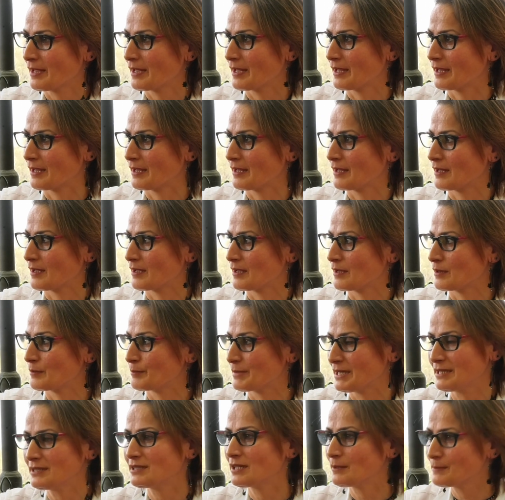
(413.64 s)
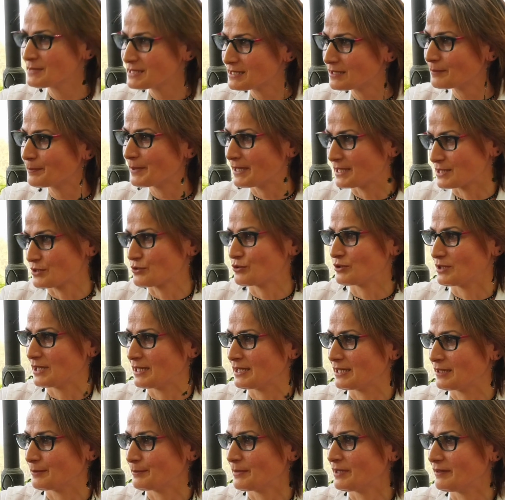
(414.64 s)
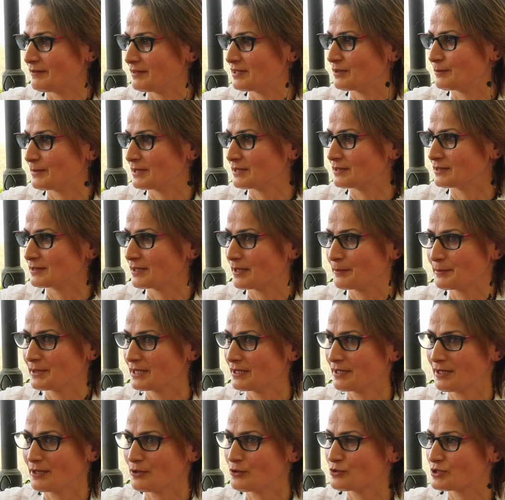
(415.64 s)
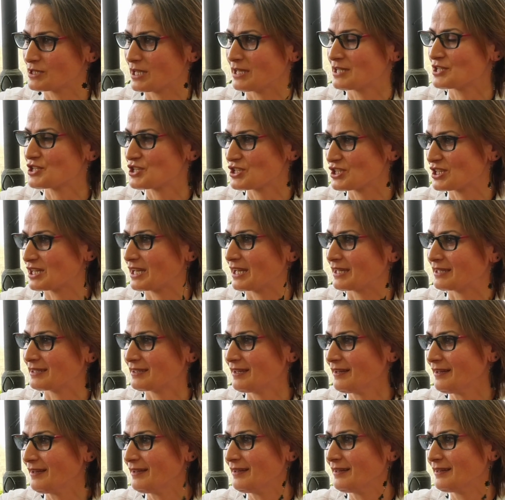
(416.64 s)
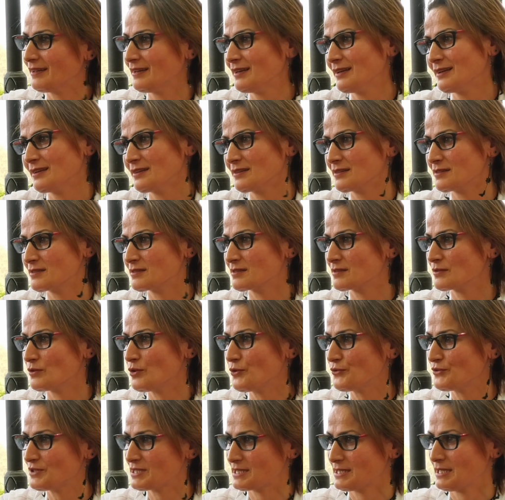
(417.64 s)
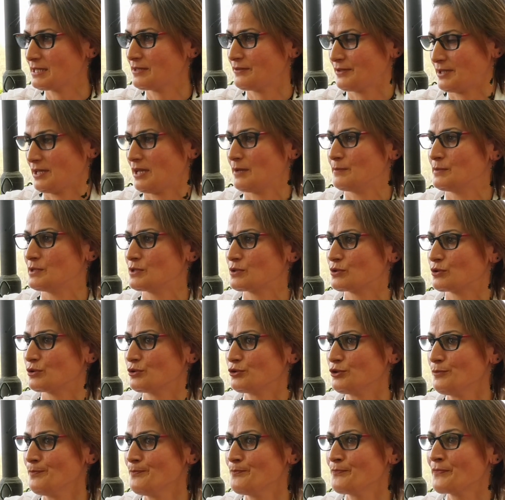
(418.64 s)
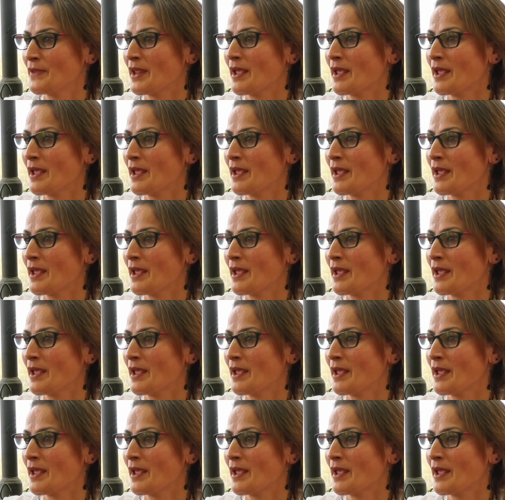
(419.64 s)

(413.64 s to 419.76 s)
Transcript: E, ben temizlik personeliyim havalimanında bir özel şirkette. E, ofisleri temizliyorum.